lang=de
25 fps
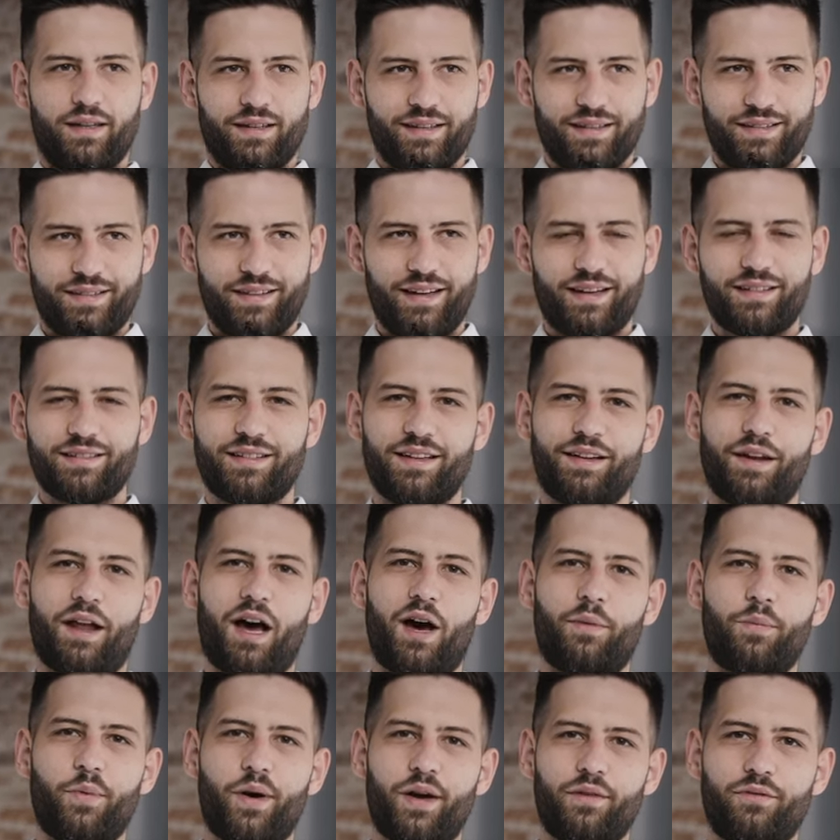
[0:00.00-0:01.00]
Das sagt der
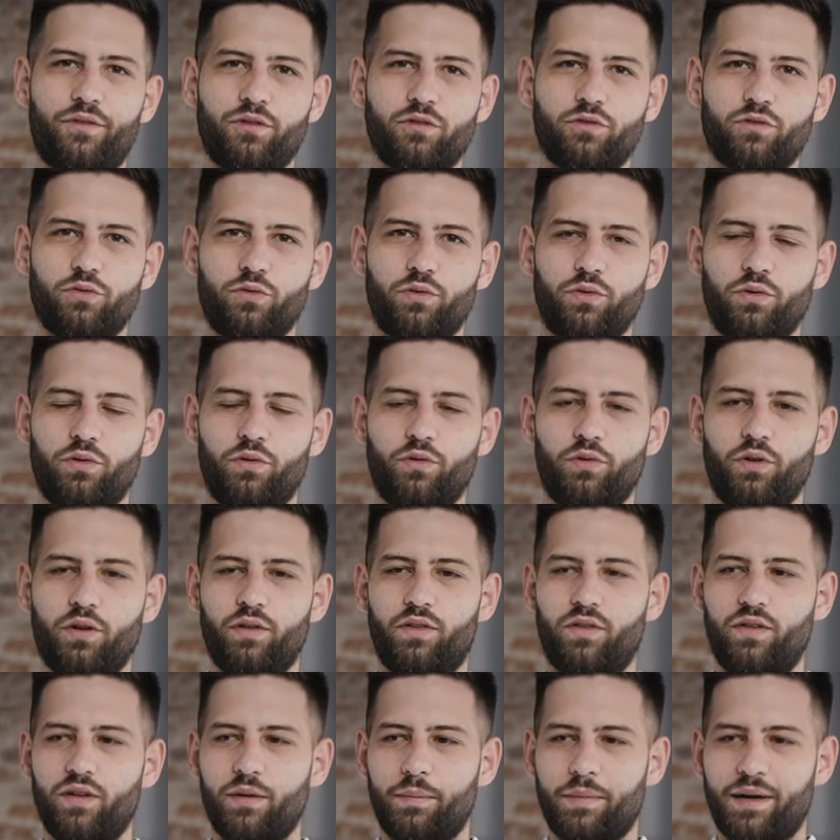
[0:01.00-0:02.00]
Name einfach schon. Du
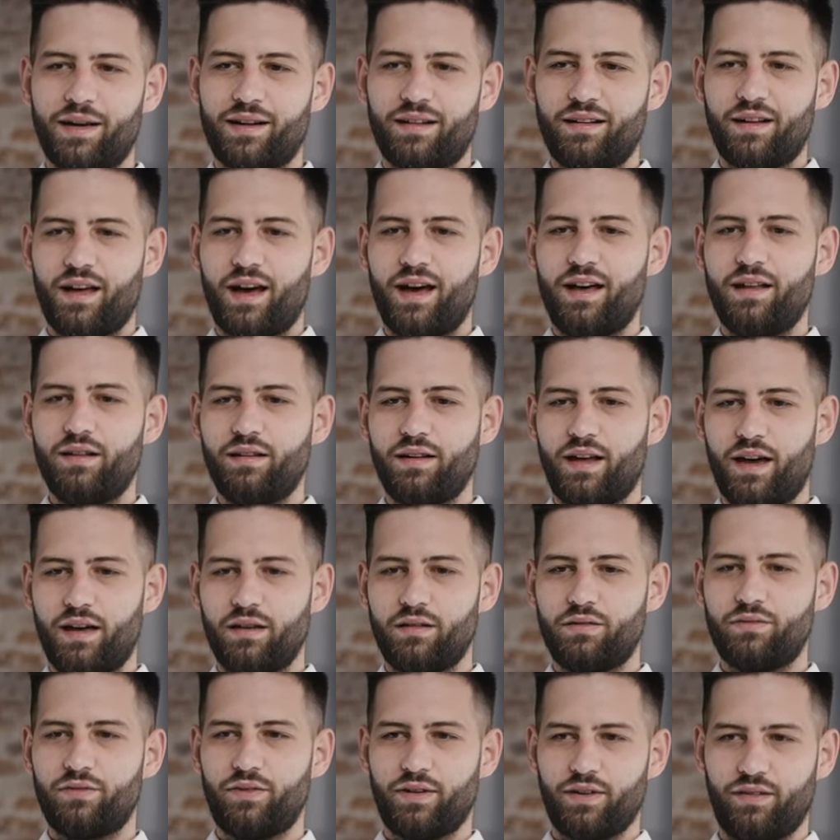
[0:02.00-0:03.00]
sollst dir im Klaren
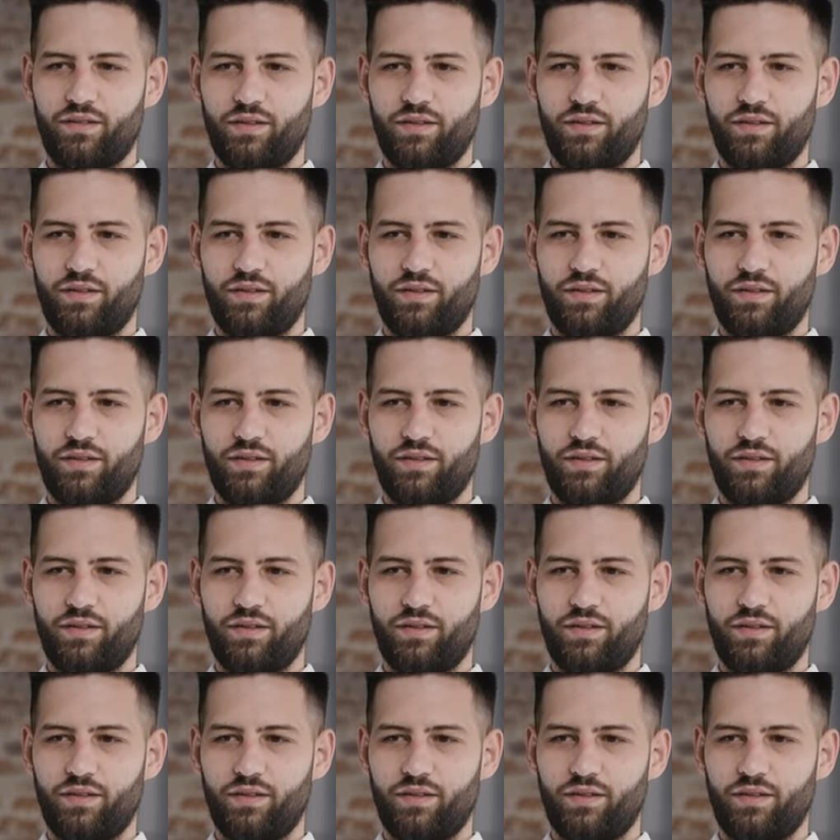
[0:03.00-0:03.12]
einfach